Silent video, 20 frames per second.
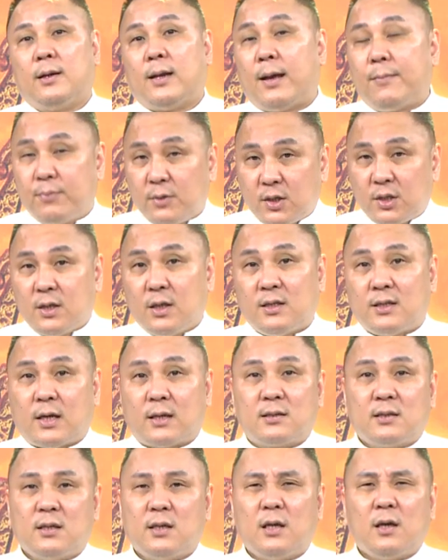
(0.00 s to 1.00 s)
来不及的
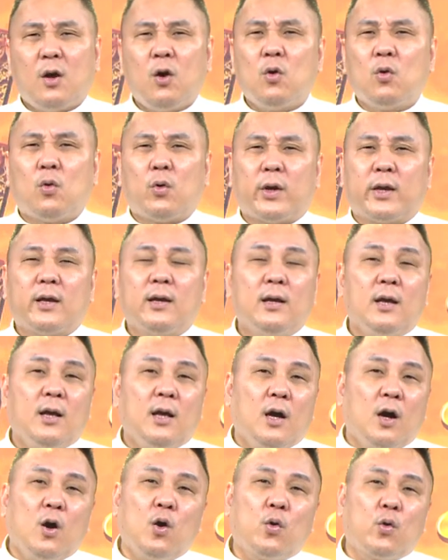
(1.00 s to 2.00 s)
讲这些后悔
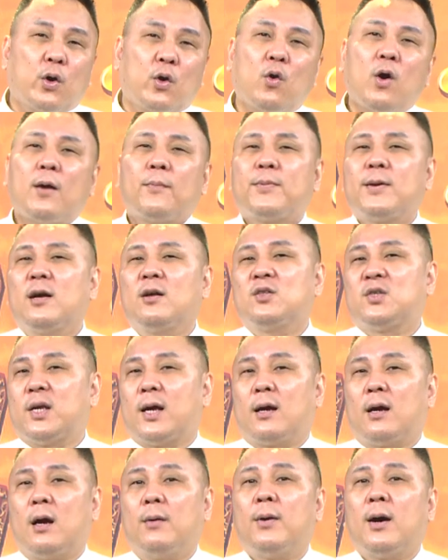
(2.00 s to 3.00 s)
后悔话不要
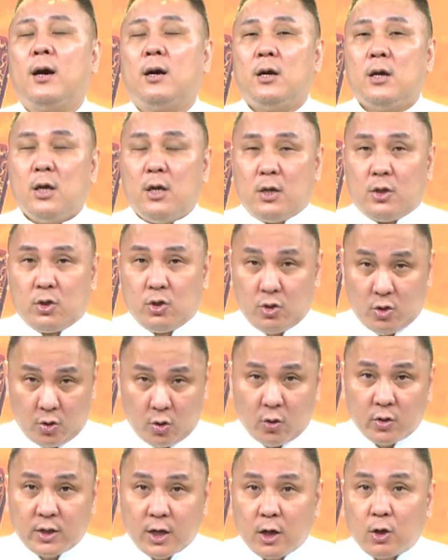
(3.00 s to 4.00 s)
讲好不好？
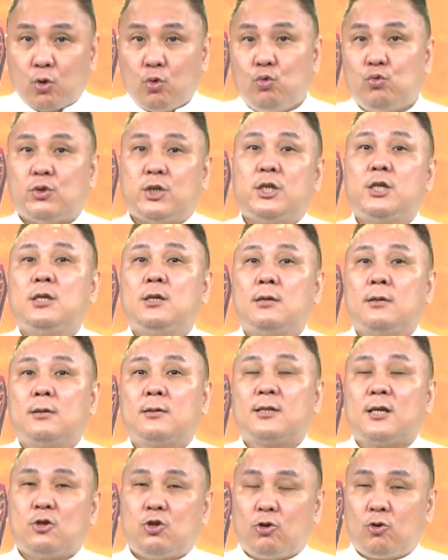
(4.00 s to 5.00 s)
有点骨气，
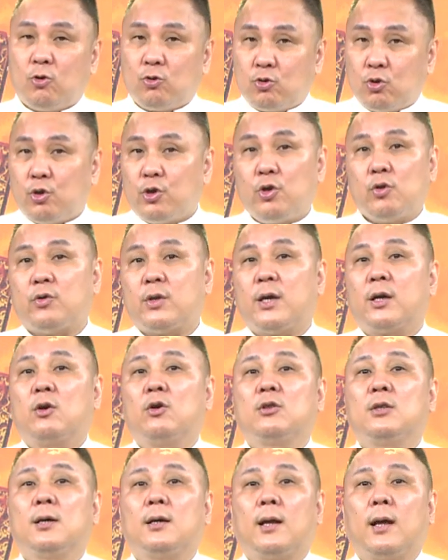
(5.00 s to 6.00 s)
再去工作六年
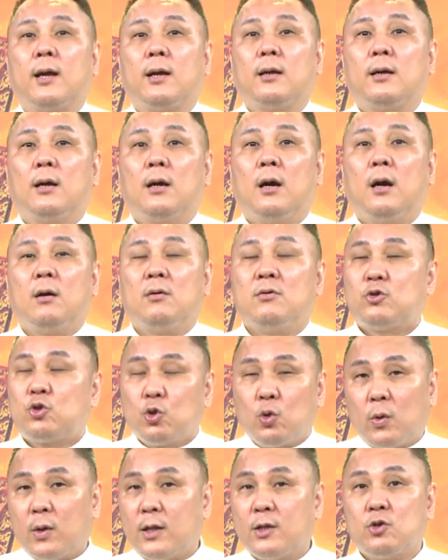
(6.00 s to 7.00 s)
够等来。好，
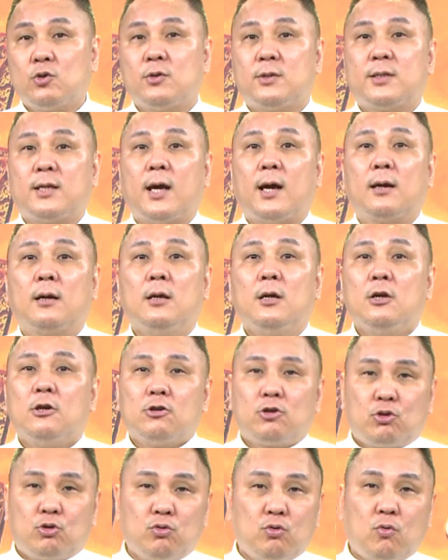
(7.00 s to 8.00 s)
做人就是这样，
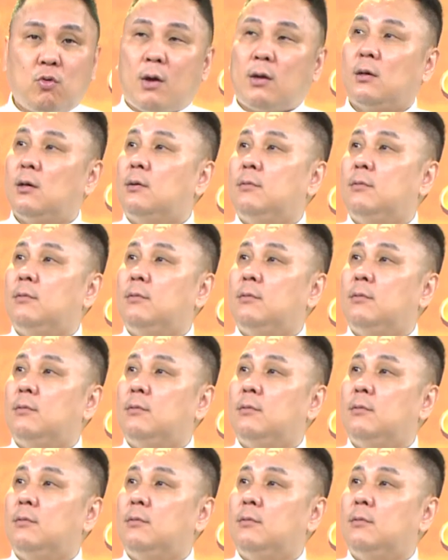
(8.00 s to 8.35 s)
输光